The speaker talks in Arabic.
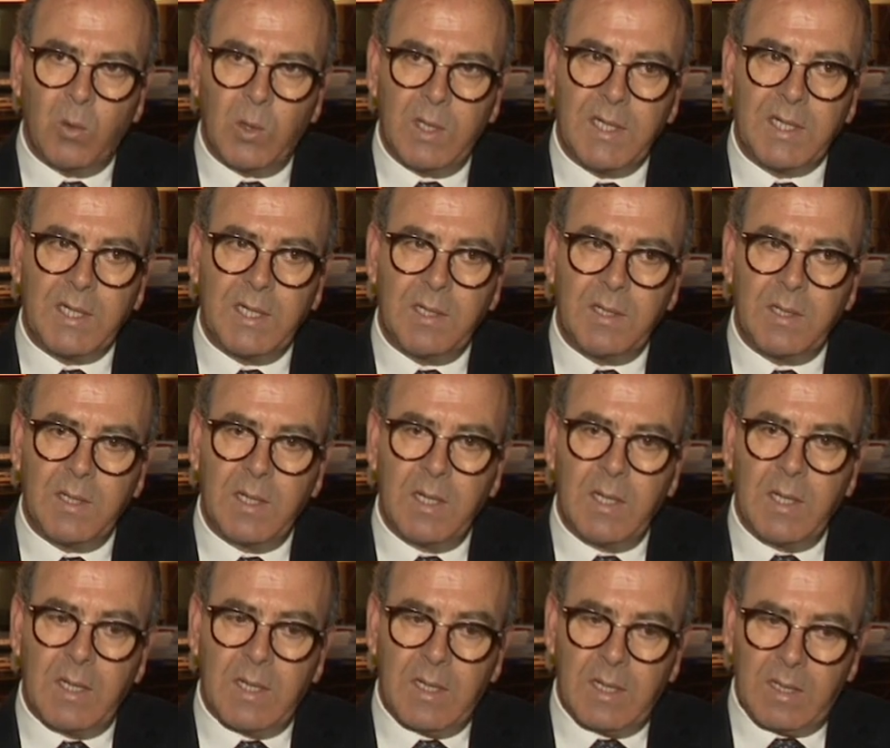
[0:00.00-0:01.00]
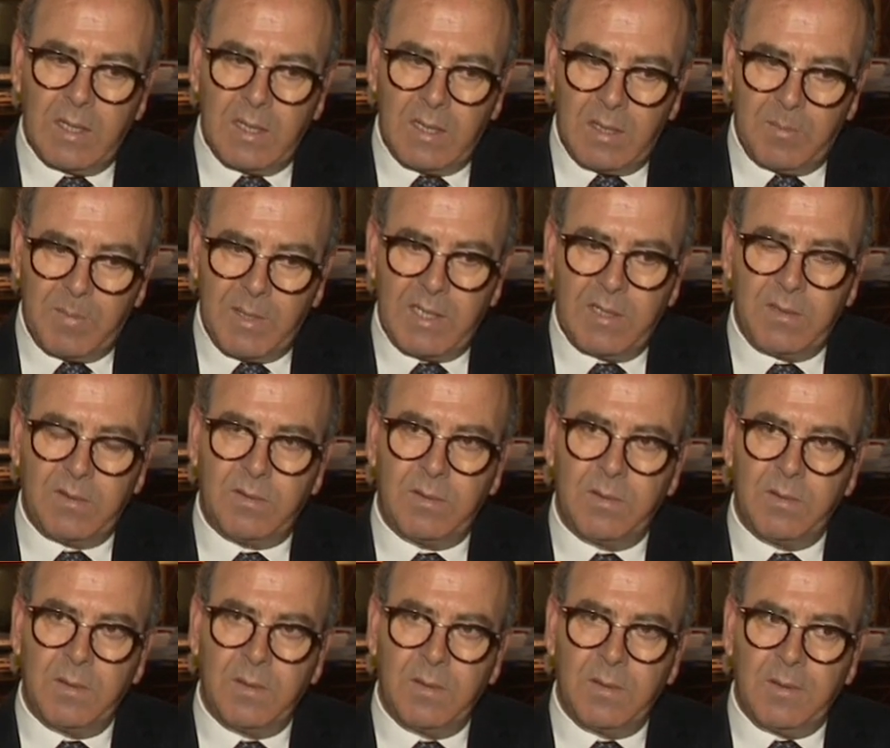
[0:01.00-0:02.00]
ولكن البلد
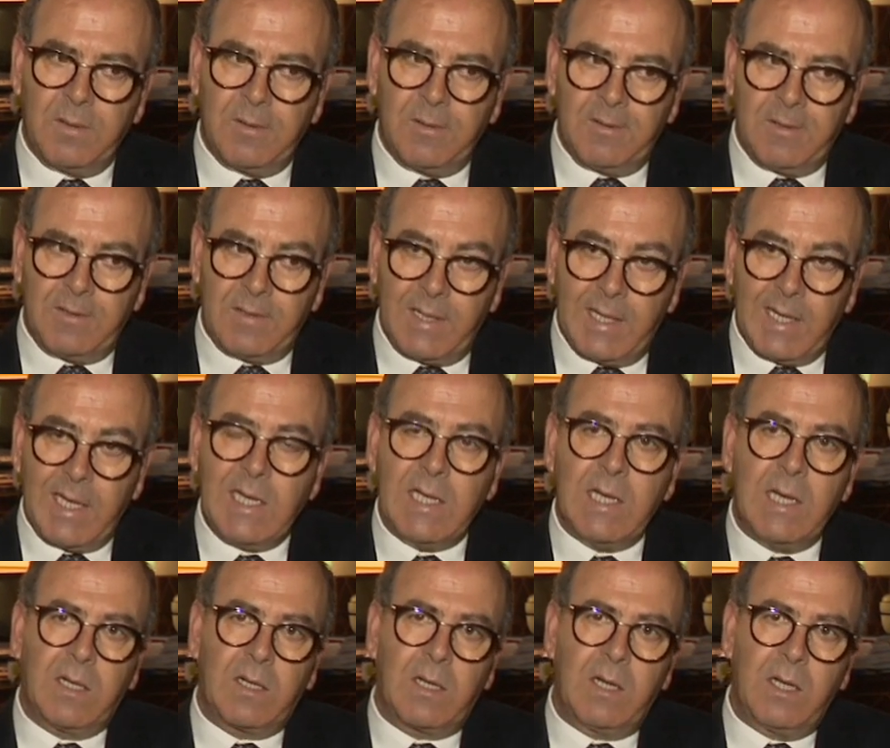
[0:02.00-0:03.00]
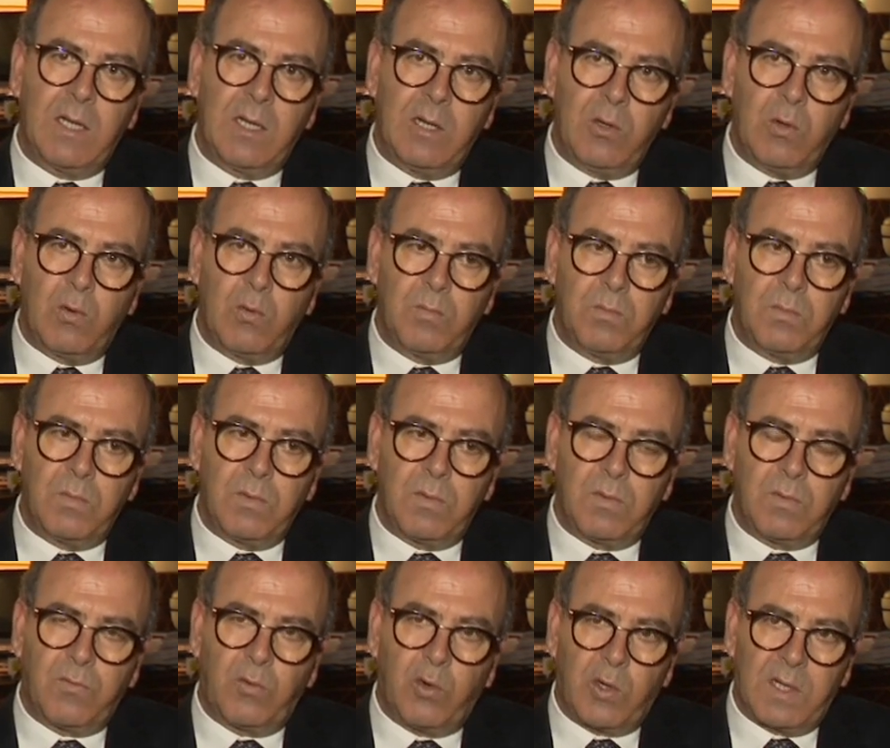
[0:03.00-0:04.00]
تهيأت لها اليوم
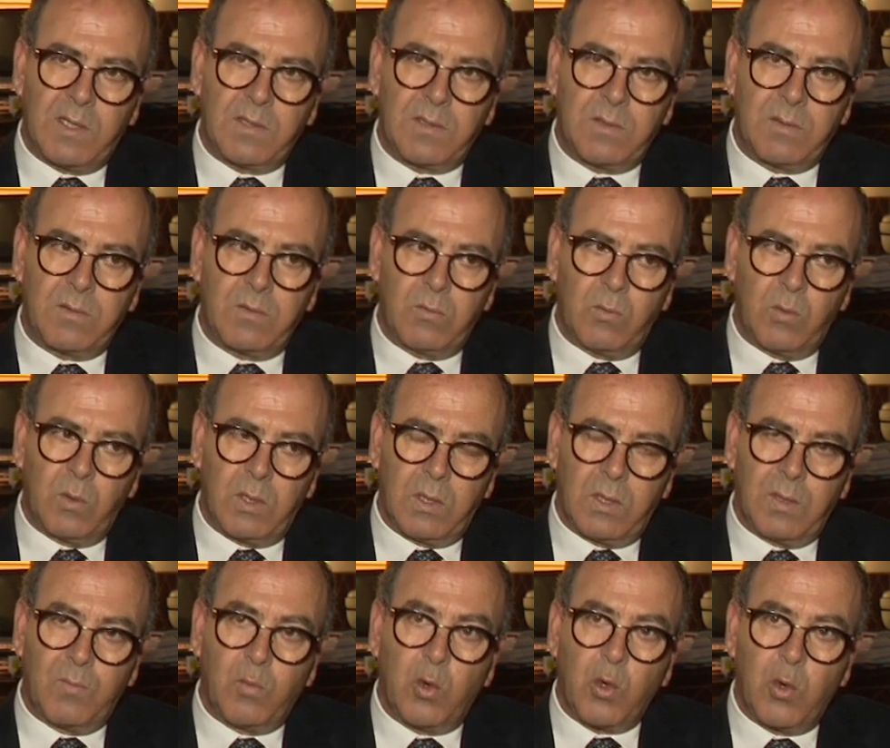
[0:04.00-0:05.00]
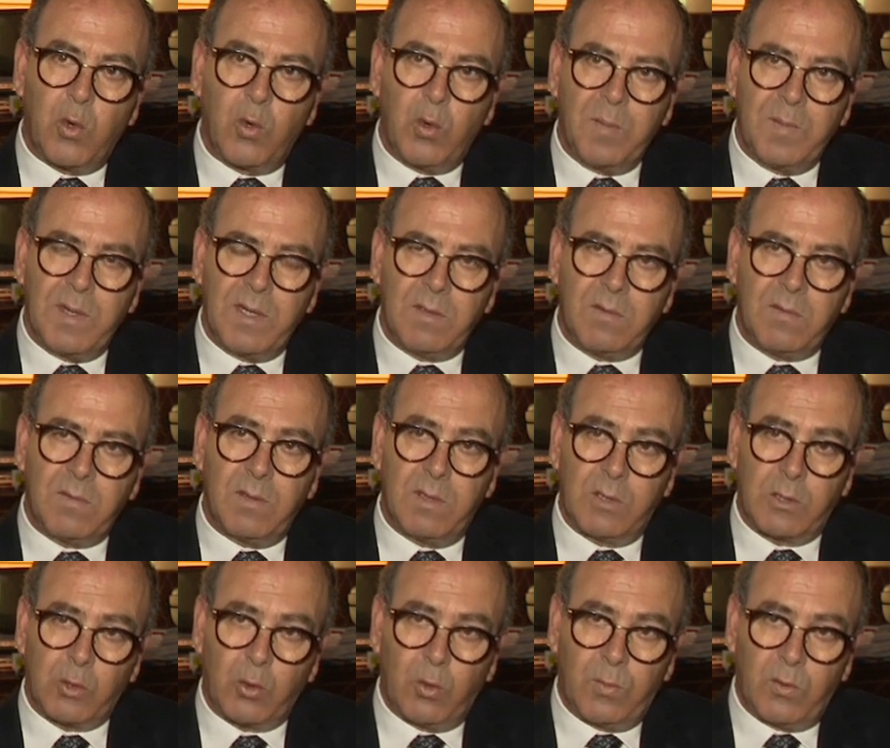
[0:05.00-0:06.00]
فرص ومقومات
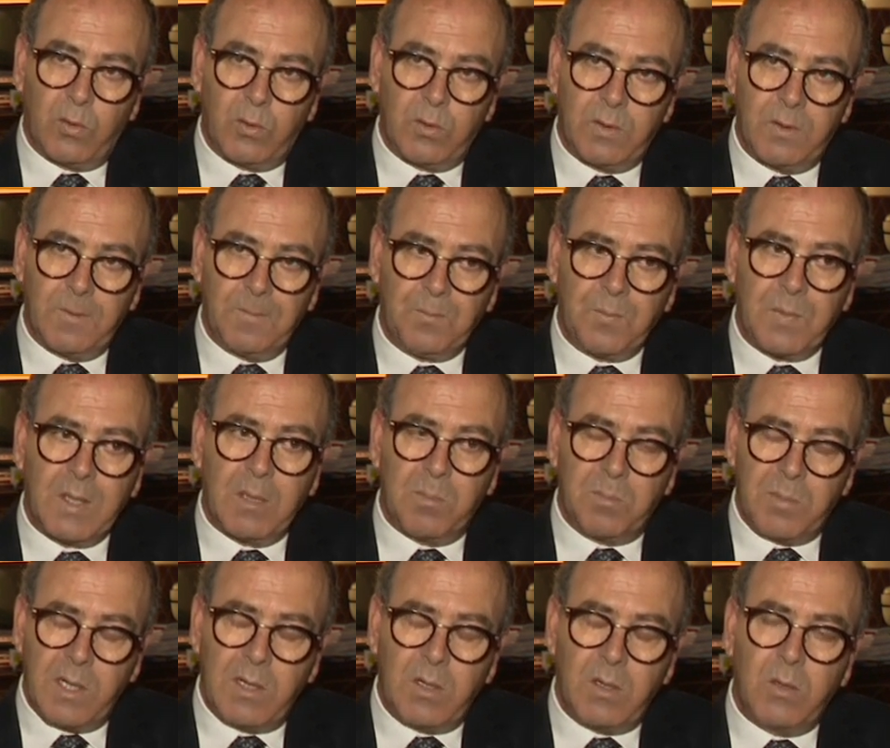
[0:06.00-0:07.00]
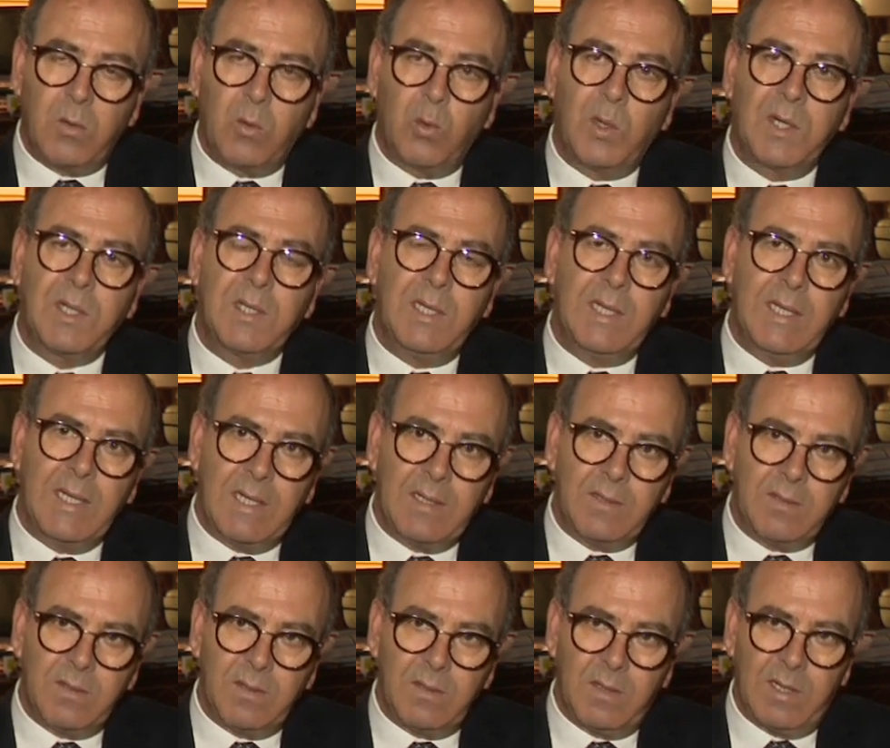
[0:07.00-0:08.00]
الصمود بل
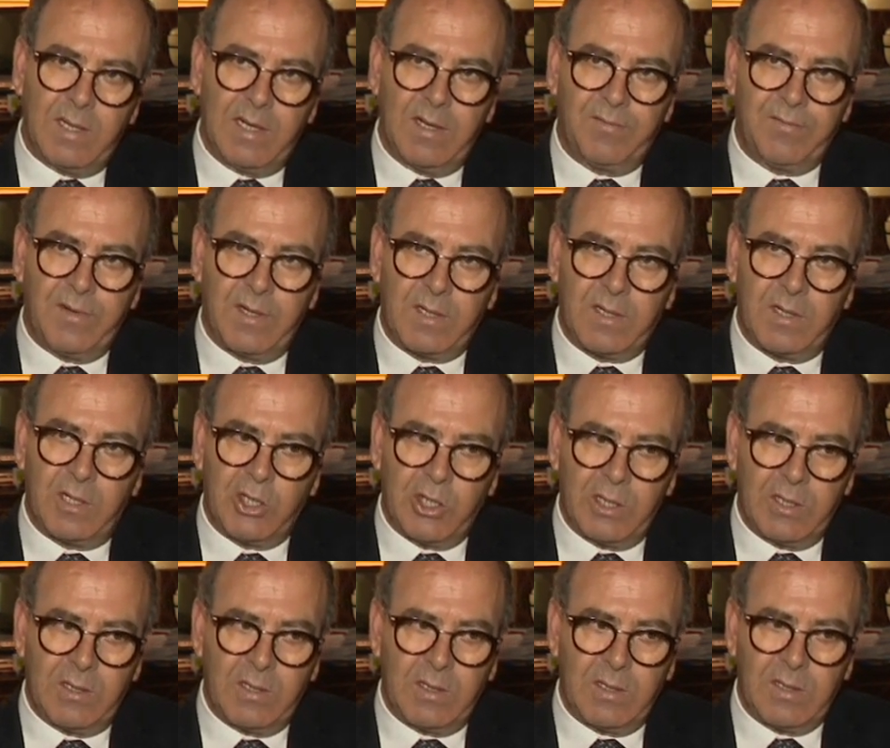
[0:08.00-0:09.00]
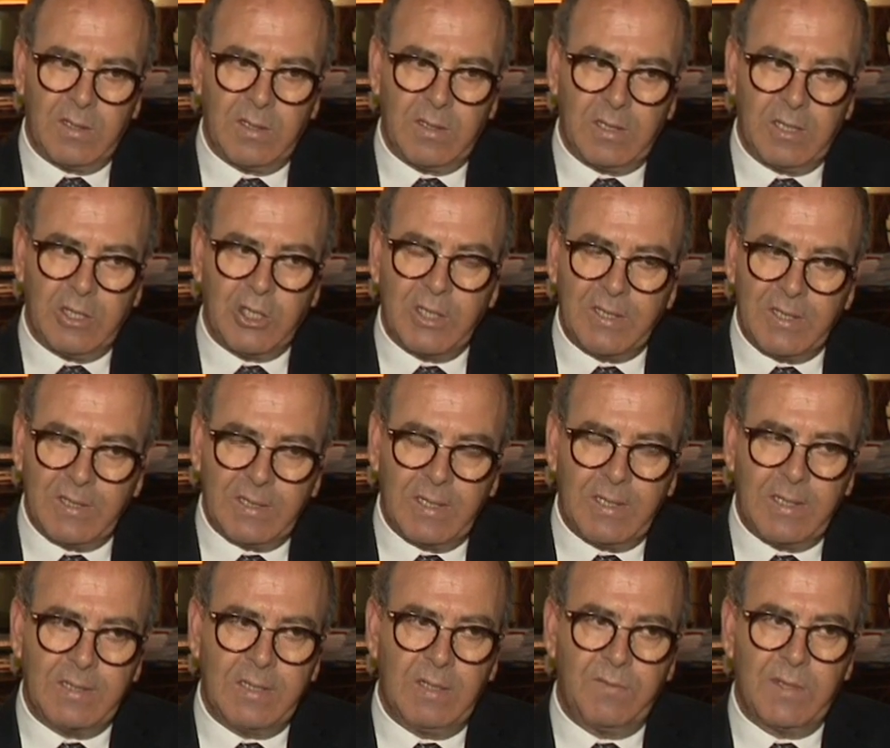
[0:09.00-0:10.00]
وارتياد الآفاق الجديدة
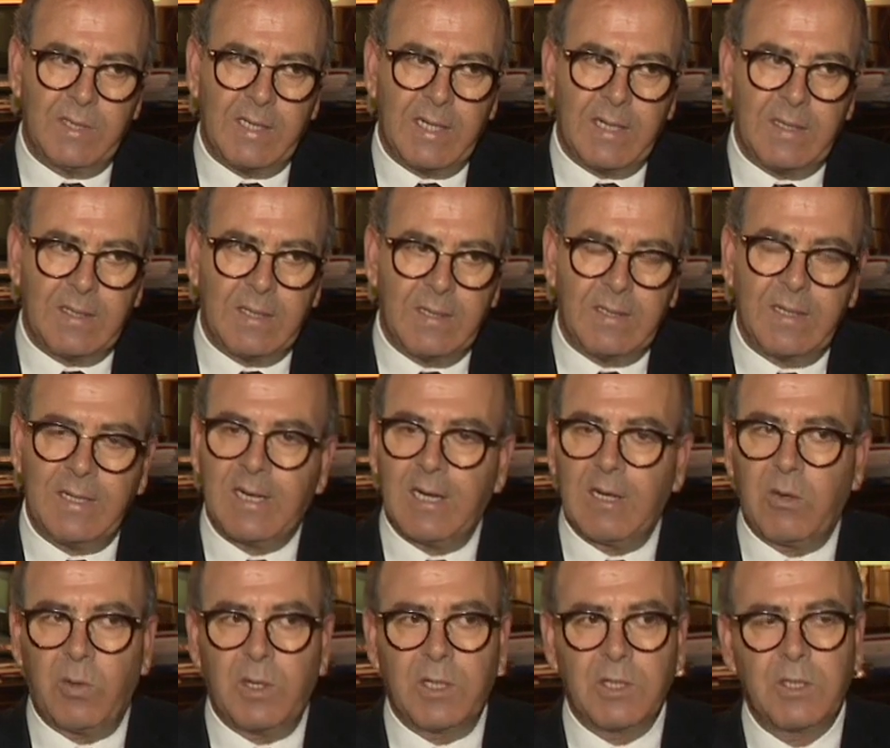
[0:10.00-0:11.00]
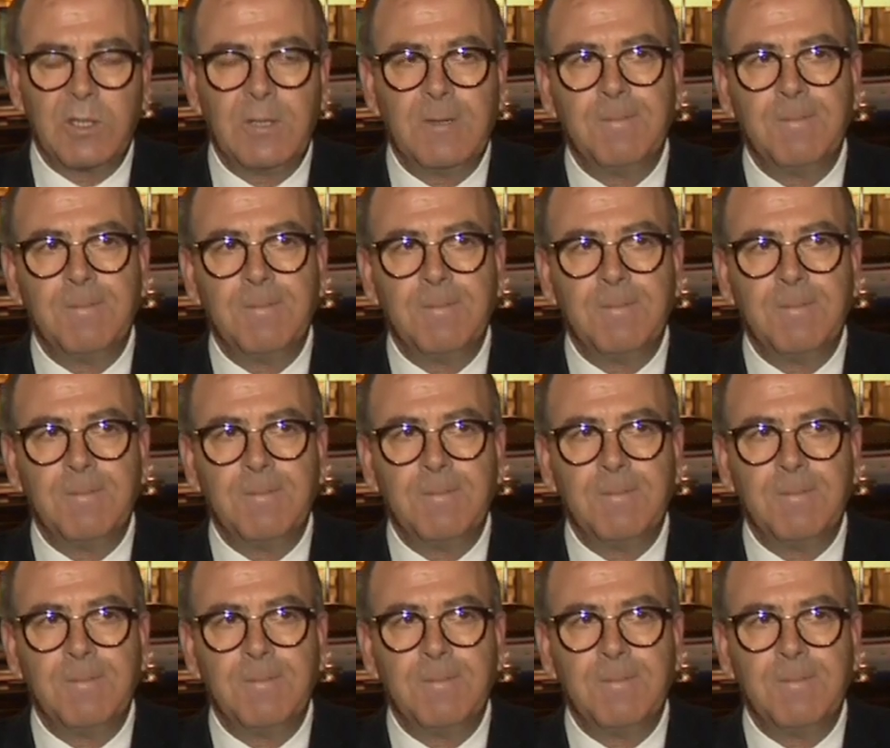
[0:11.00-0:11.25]
التي فتحتها تلك الأورش